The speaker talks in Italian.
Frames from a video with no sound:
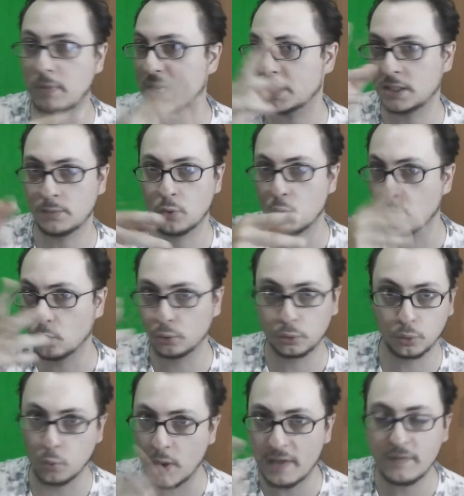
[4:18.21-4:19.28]
massimo un,
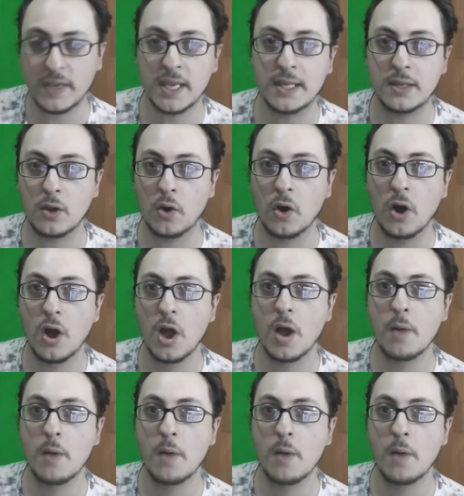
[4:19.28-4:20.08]
due video